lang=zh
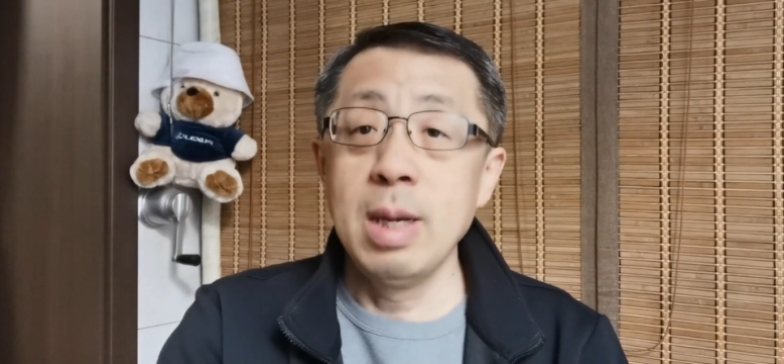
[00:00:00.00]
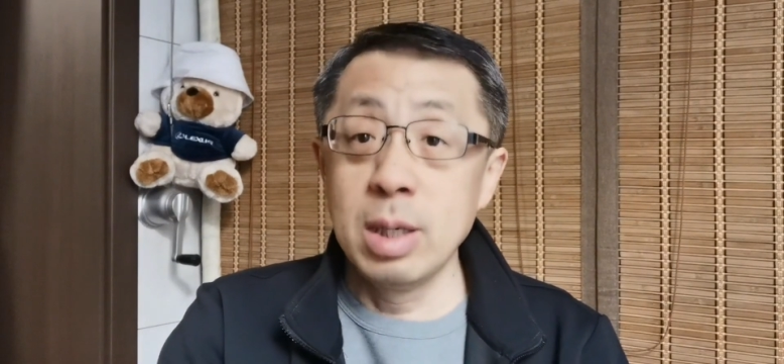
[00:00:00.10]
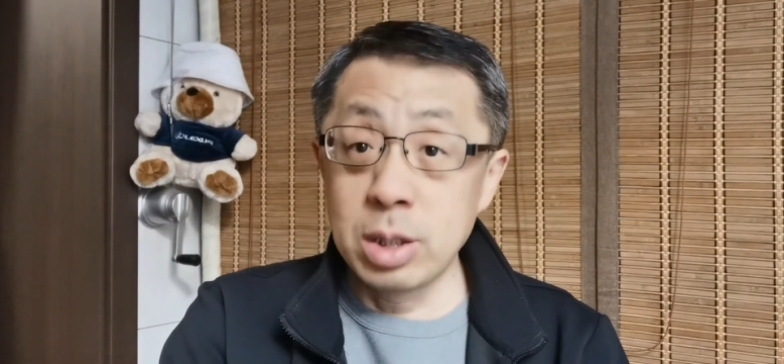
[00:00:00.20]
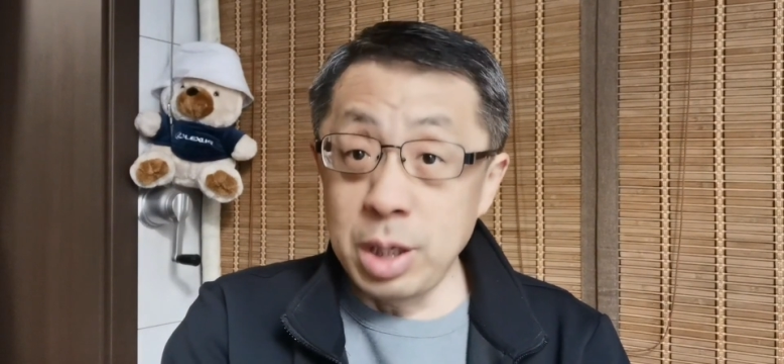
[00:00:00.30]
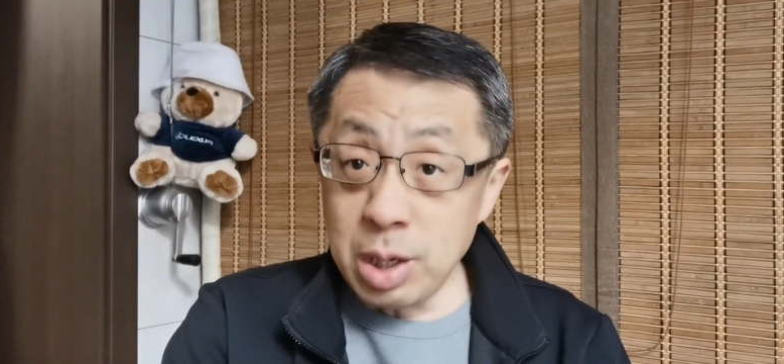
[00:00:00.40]

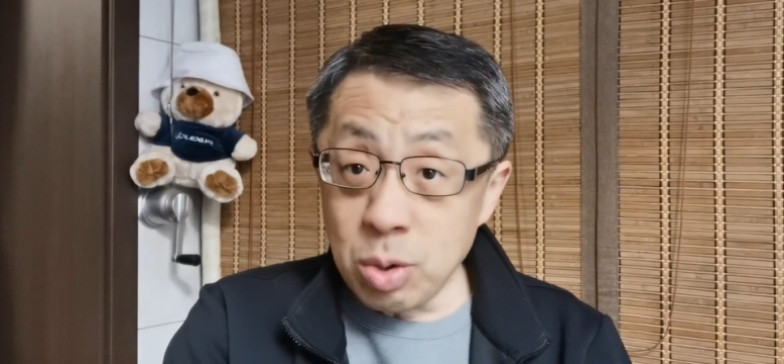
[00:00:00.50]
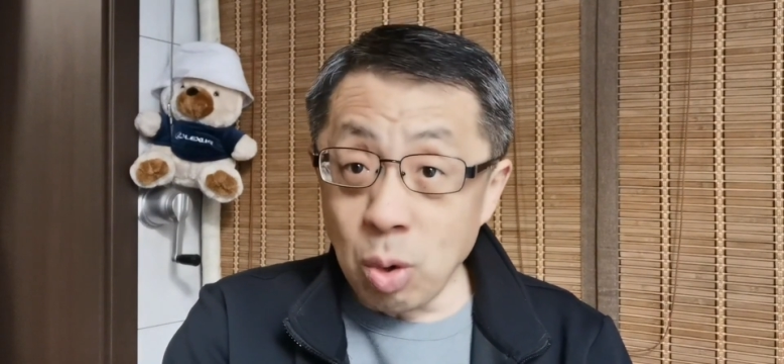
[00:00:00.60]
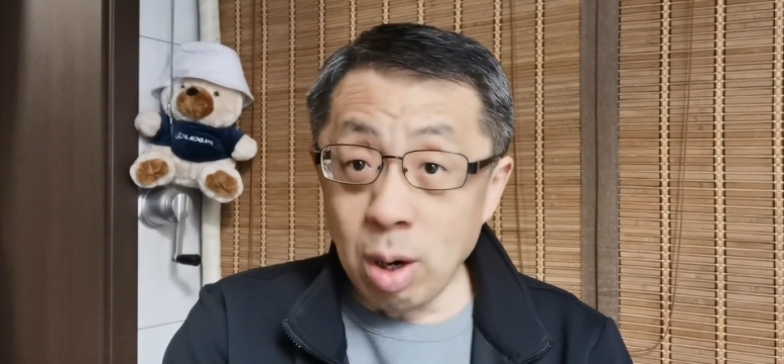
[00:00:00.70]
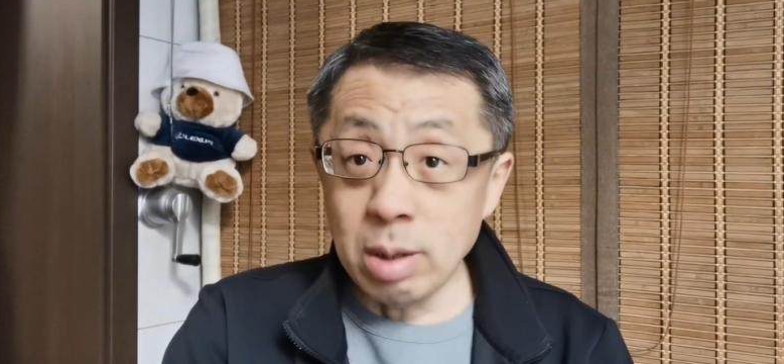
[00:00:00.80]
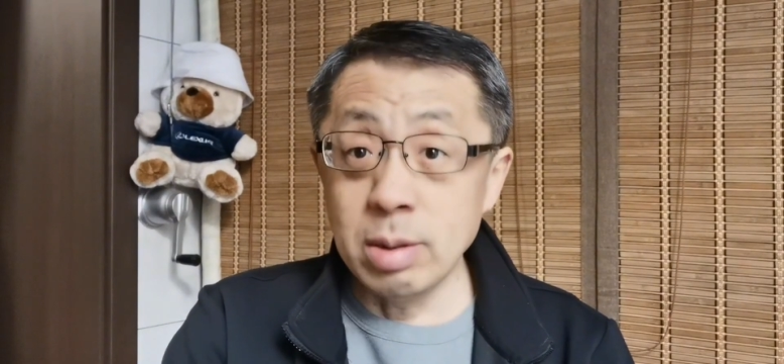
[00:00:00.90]
是英
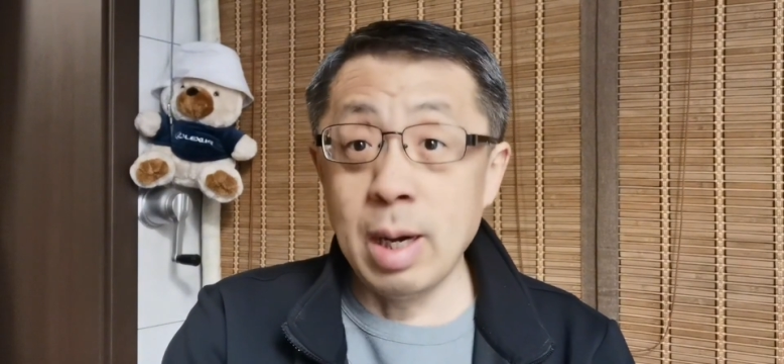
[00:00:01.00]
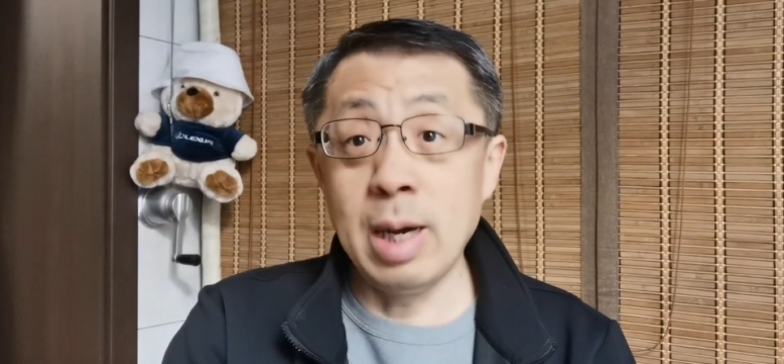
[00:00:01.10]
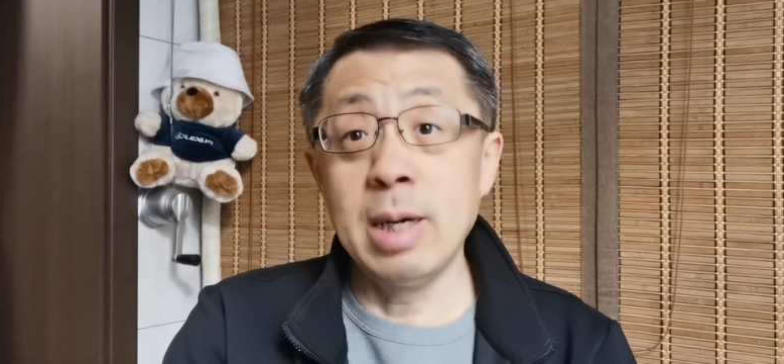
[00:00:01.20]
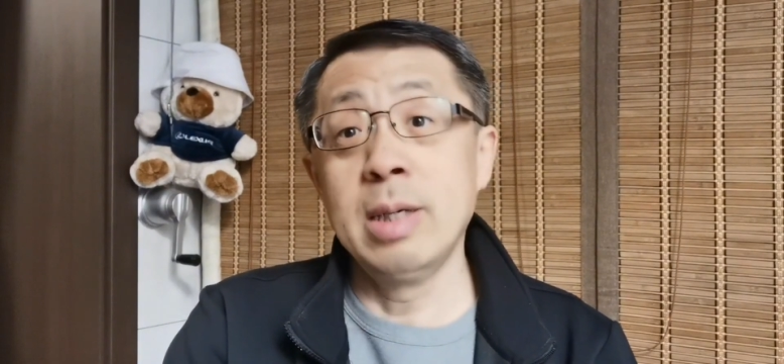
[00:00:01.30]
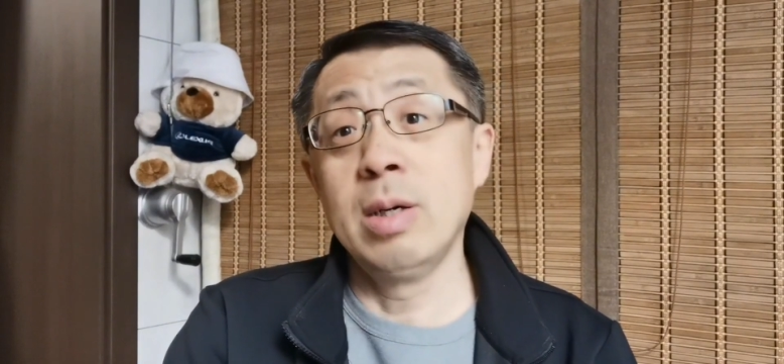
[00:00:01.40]
国
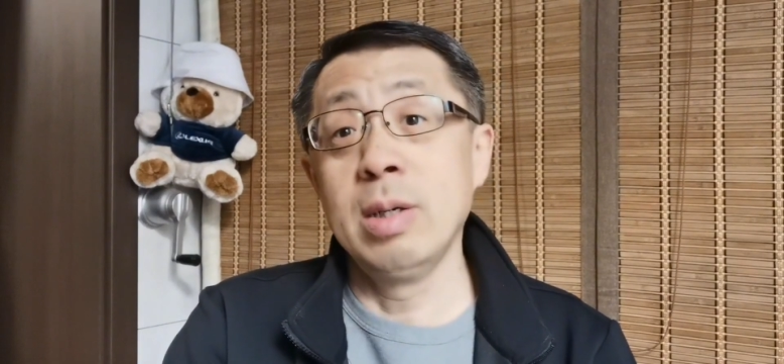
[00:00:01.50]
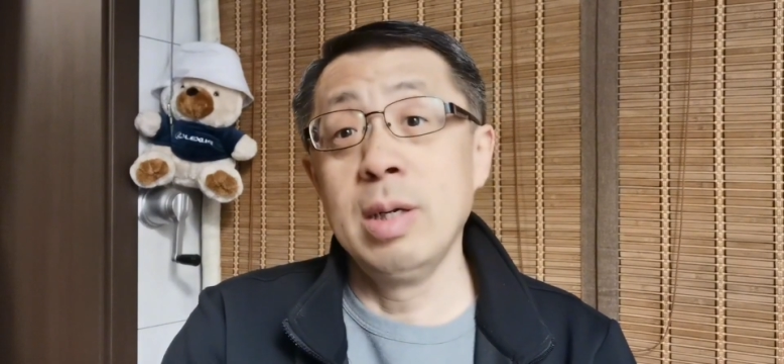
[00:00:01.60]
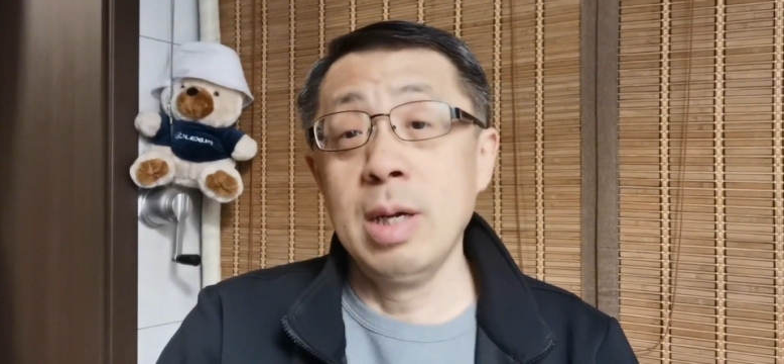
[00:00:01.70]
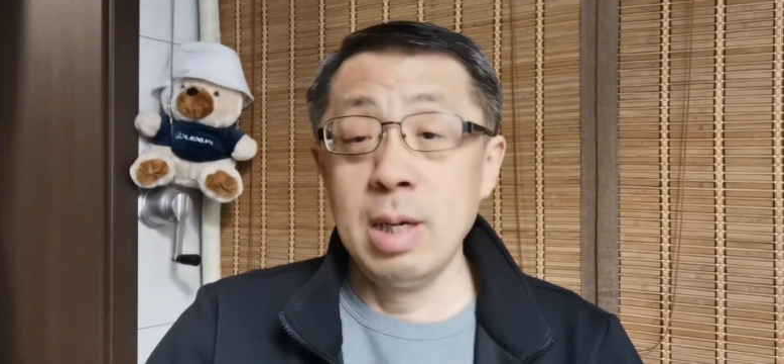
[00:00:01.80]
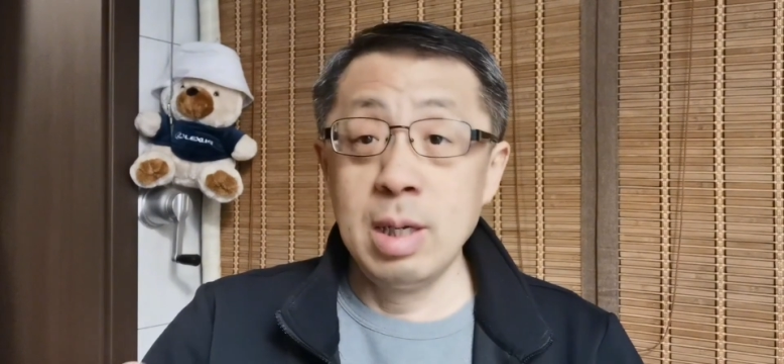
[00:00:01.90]
啊，
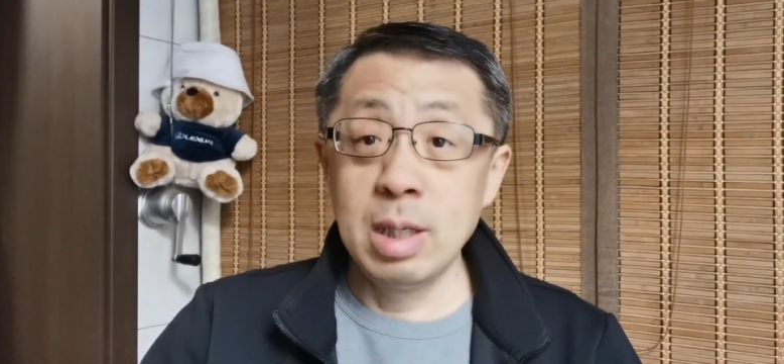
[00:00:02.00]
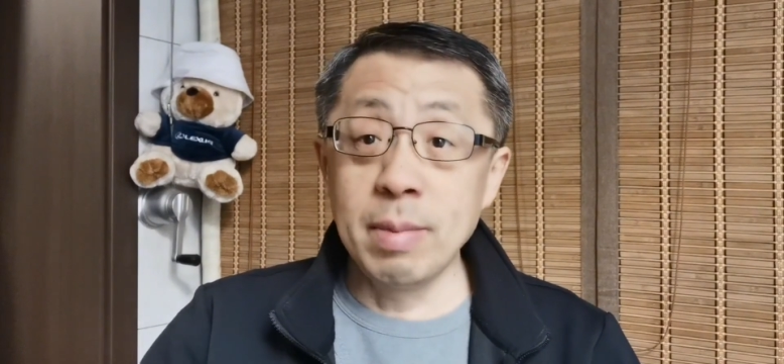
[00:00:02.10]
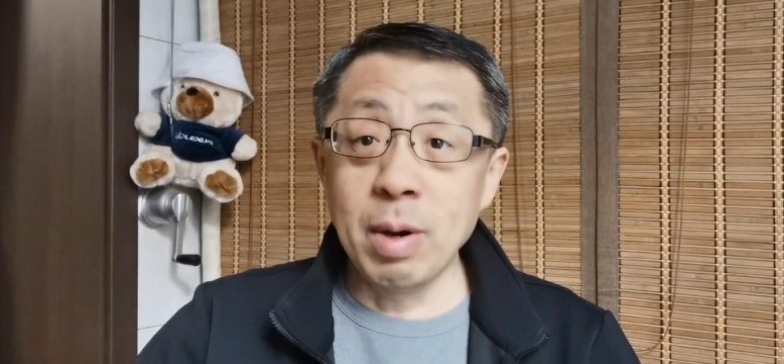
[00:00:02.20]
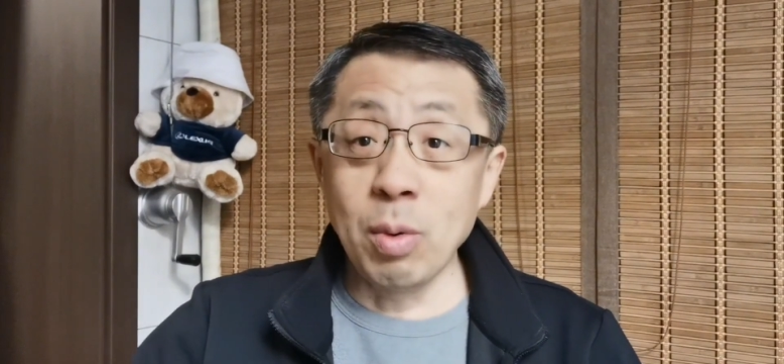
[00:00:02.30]
那么